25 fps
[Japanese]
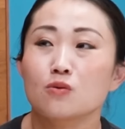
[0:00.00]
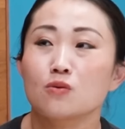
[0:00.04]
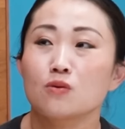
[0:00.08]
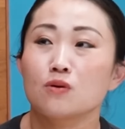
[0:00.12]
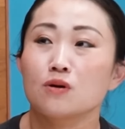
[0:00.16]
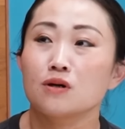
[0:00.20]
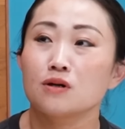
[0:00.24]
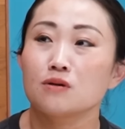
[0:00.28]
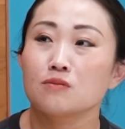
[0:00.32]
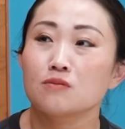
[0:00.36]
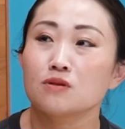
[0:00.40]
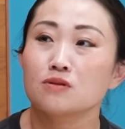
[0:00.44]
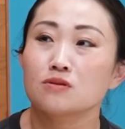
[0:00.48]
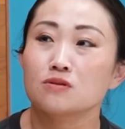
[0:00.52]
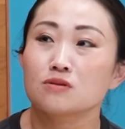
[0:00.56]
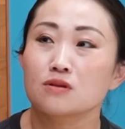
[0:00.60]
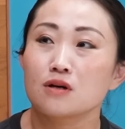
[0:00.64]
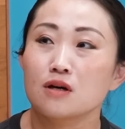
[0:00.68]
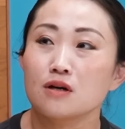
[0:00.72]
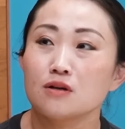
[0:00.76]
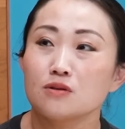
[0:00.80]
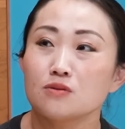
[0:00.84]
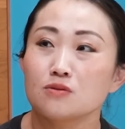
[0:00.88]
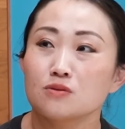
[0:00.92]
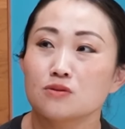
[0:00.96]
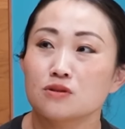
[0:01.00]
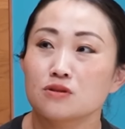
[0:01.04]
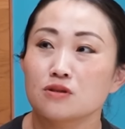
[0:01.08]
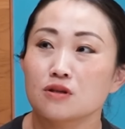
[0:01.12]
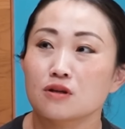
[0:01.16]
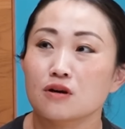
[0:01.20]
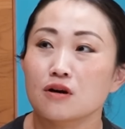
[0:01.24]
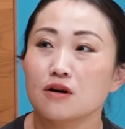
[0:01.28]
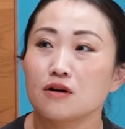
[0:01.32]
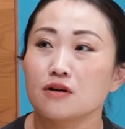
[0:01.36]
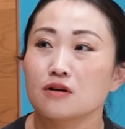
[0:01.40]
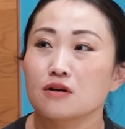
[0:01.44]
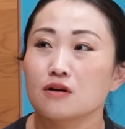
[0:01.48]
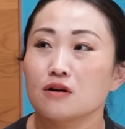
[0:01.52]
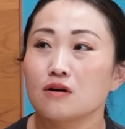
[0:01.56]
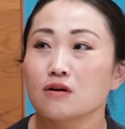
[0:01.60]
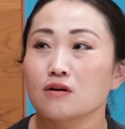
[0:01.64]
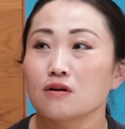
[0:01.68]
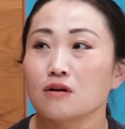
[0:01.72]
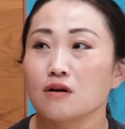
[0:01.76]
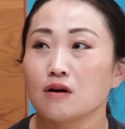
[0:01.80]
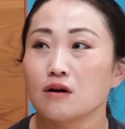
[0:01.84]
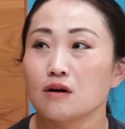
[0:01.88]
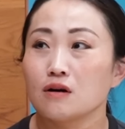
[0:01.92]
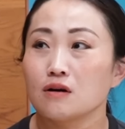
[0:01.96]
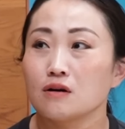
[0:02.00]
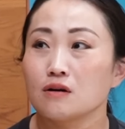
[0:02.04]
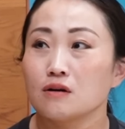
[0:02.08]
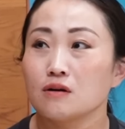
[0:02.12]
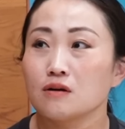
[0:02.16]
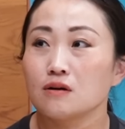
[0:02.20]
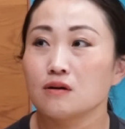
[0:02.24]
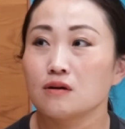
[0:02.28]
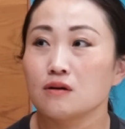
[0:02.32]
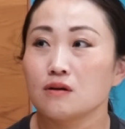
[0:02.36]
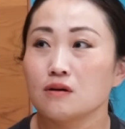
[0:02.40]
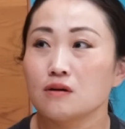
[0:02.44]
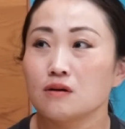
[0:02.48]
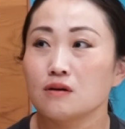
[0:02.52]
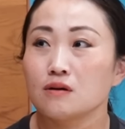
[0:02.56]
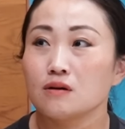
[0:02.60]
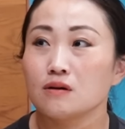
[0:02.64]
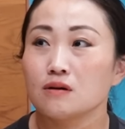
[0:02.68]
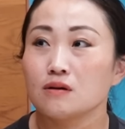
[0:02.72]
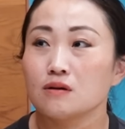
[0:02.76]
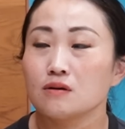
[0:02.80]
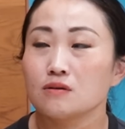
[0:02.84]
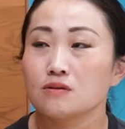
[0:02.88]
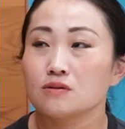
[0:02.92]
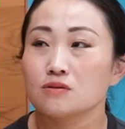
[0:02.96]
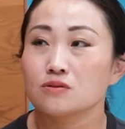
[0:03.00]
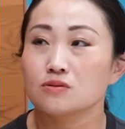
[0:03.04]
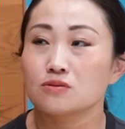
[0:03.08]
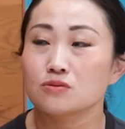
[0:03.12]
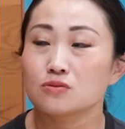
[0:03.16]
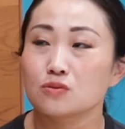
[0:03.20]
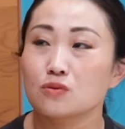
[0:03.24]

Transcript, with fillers: 憧れます。ああいう世界観が。へ